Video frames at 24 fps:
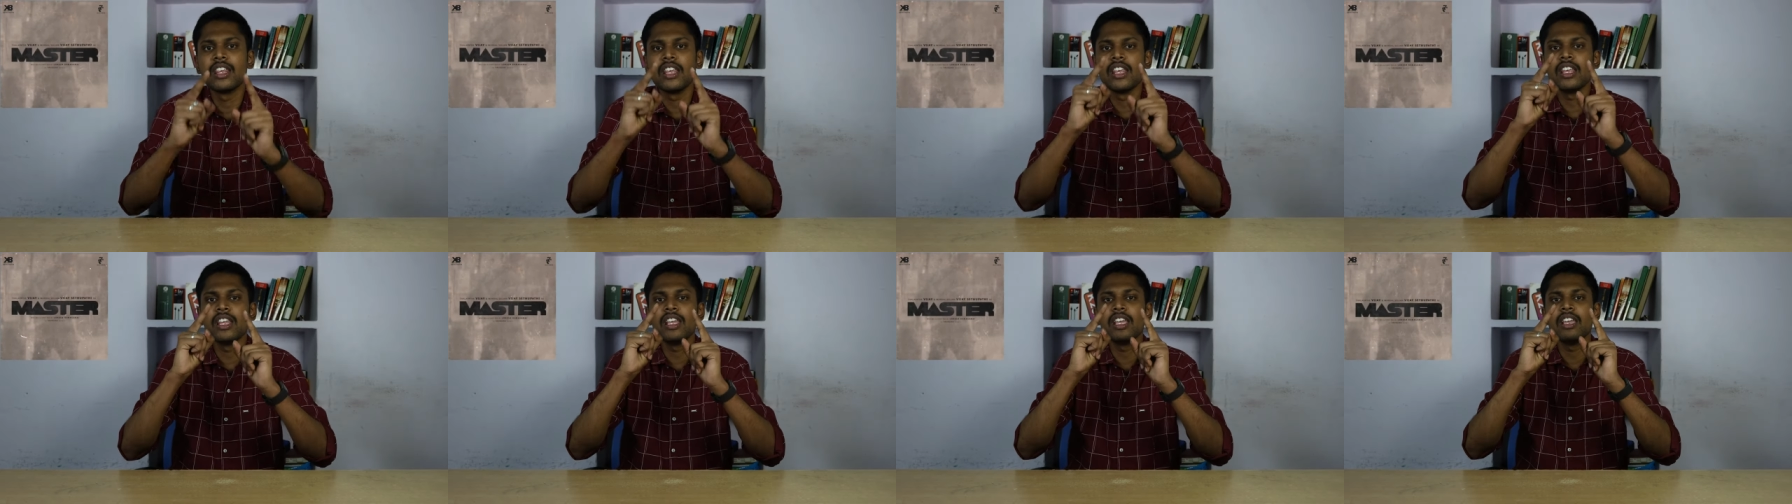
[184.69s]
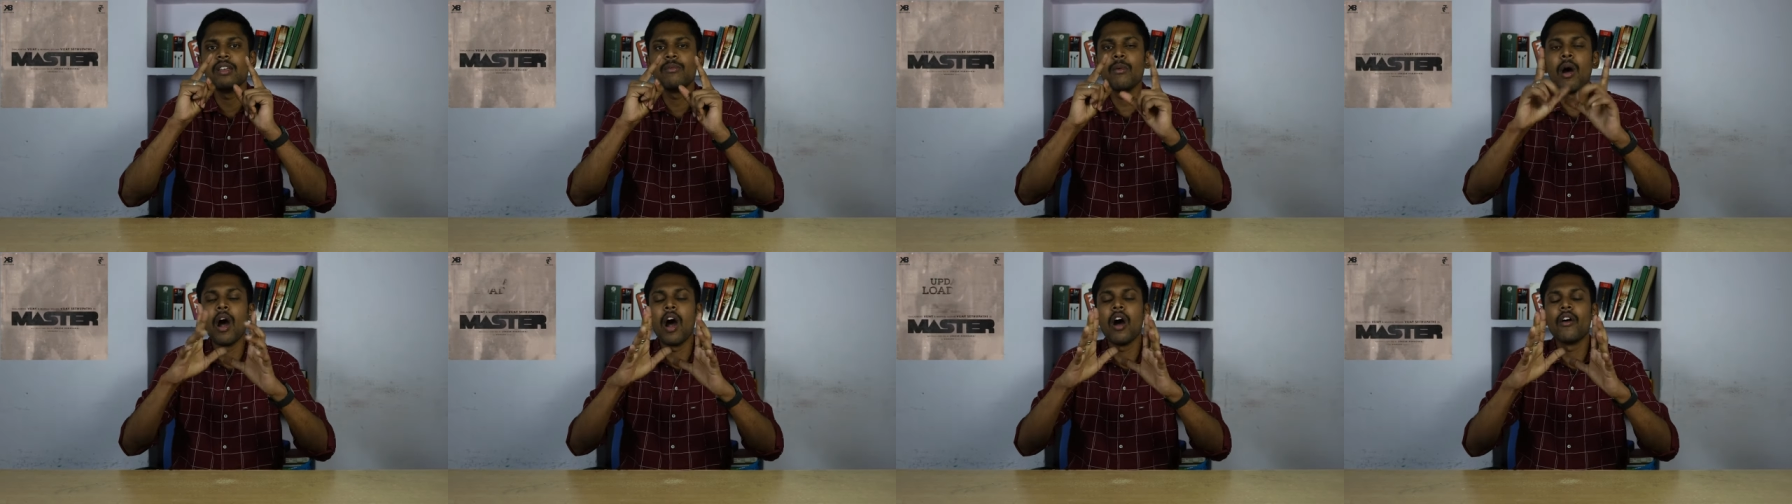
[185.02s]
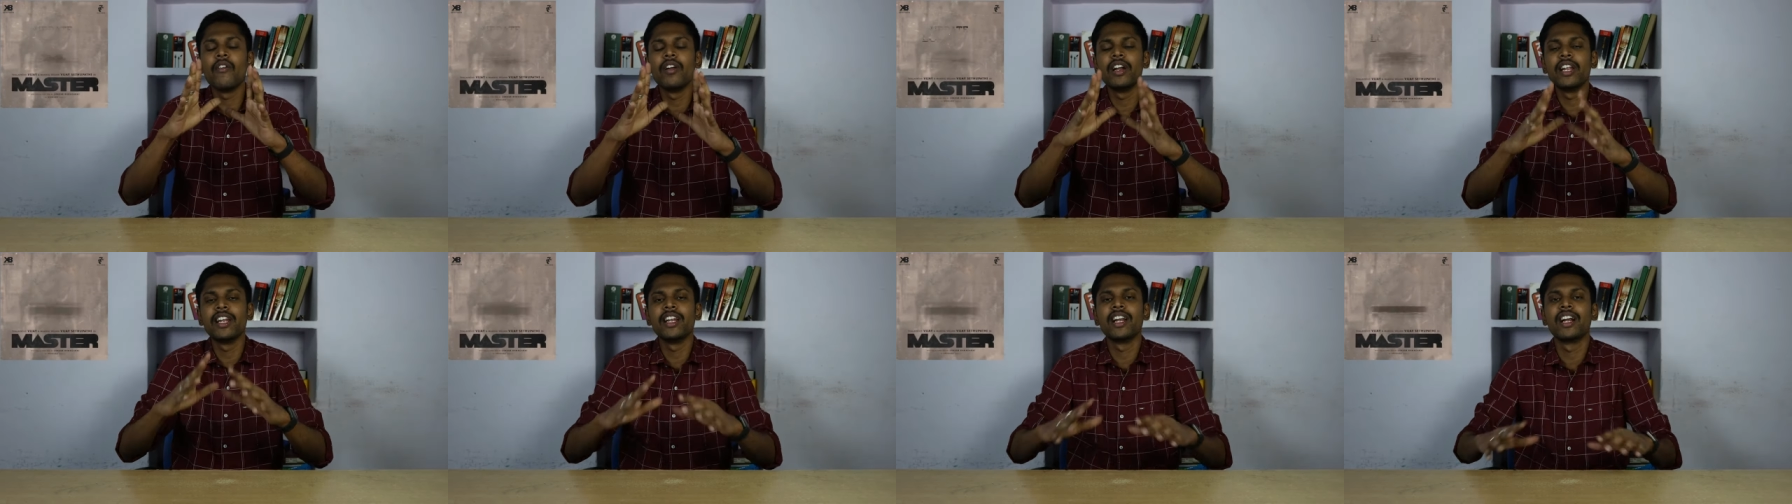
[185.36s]

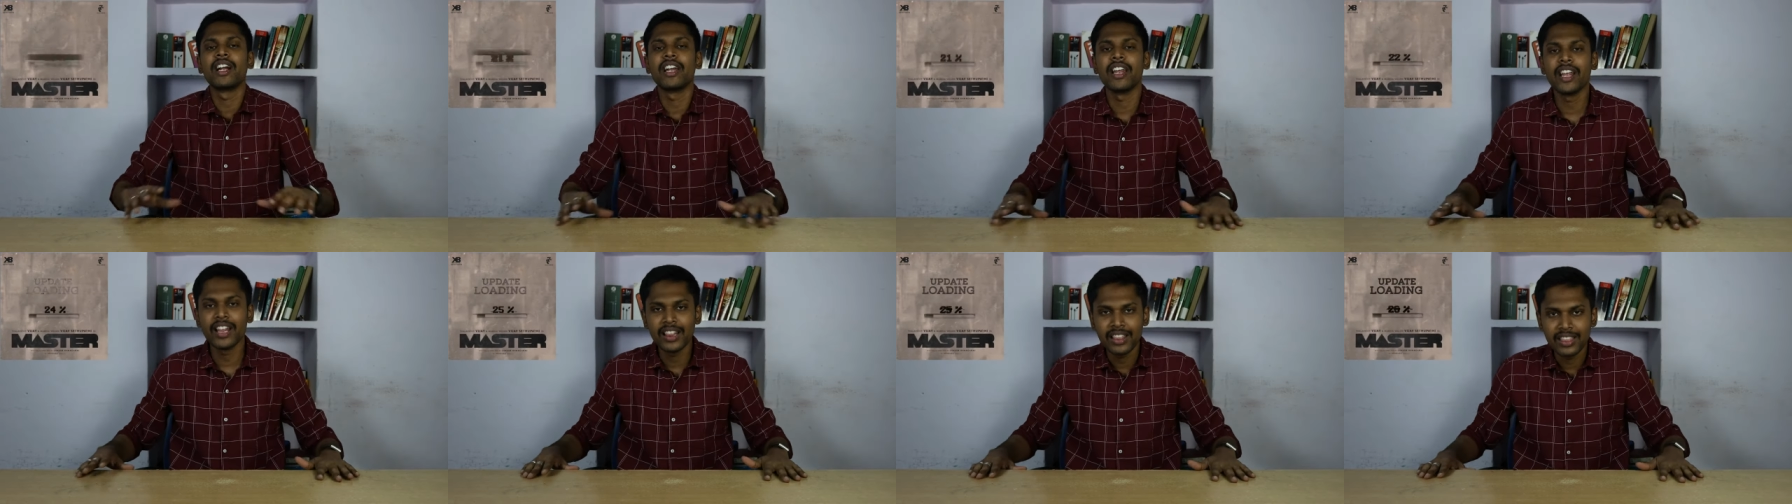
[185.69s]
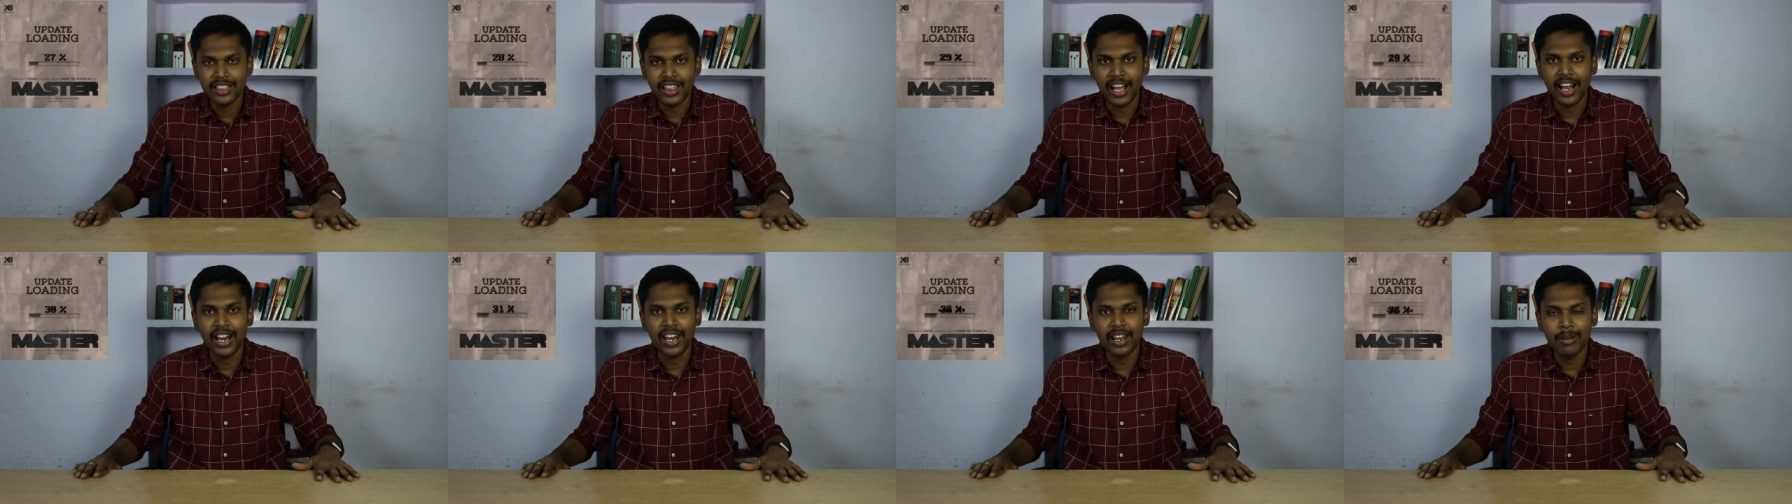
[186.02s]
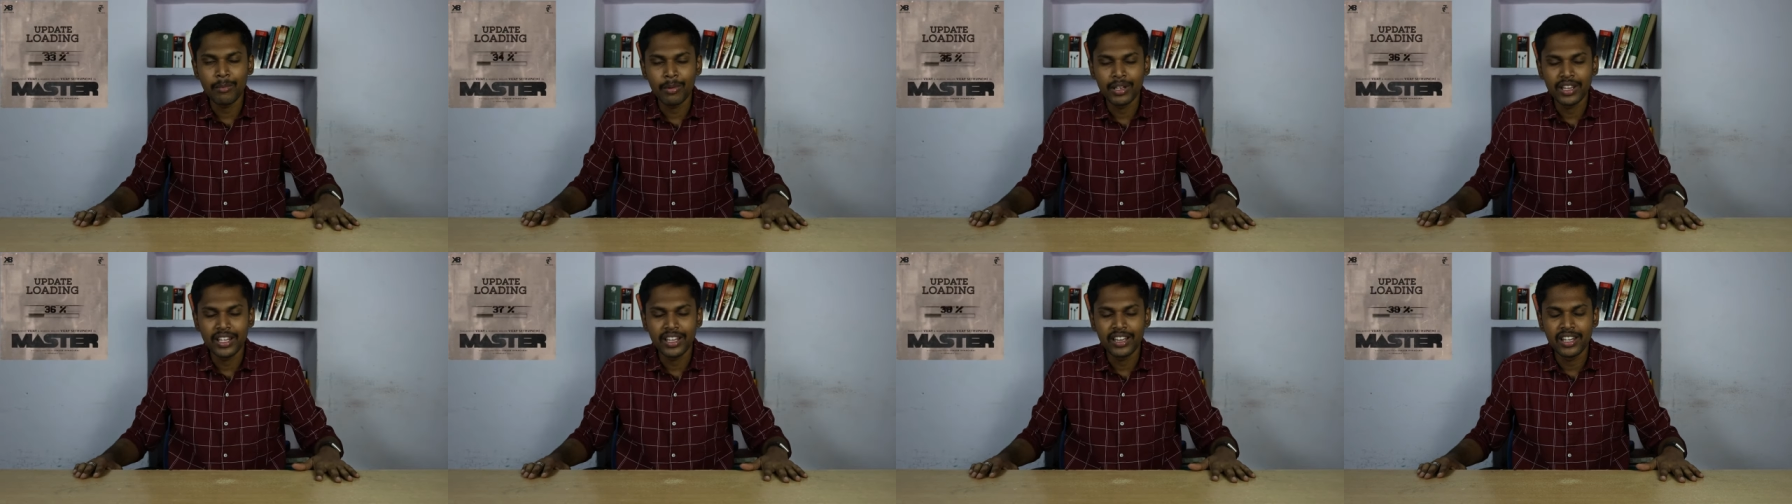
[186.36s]
தீபாவளினாலே
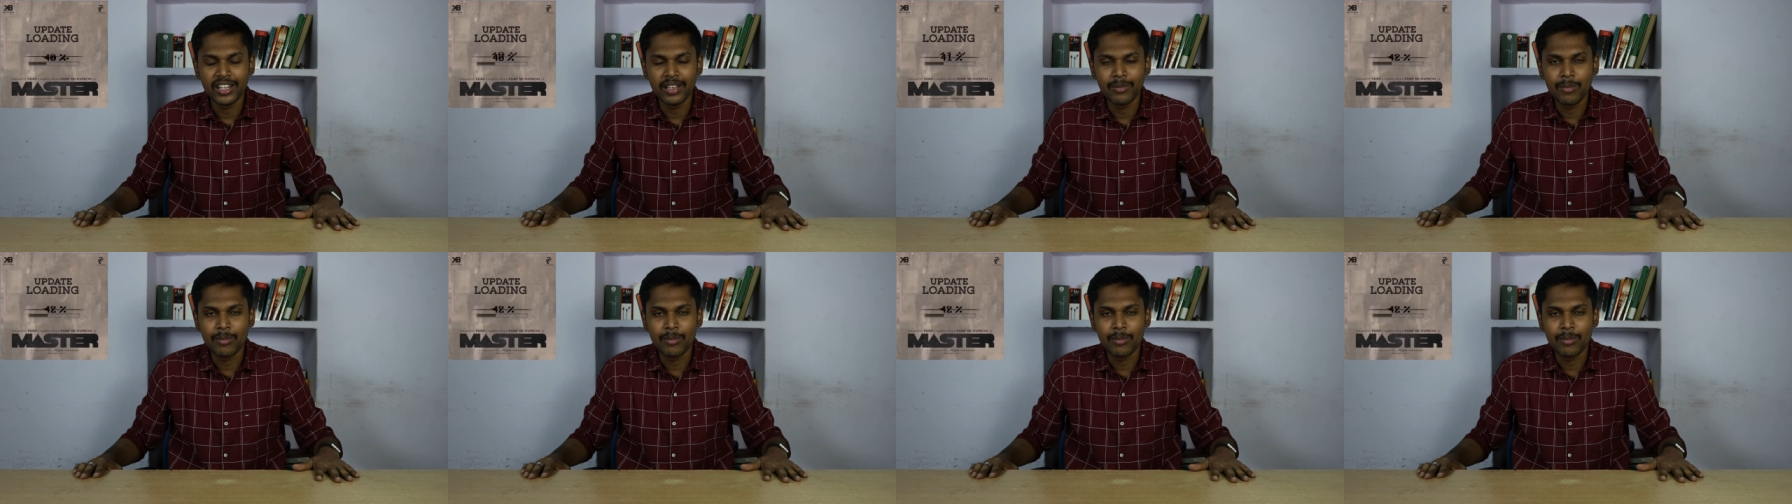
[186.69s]
தளபதி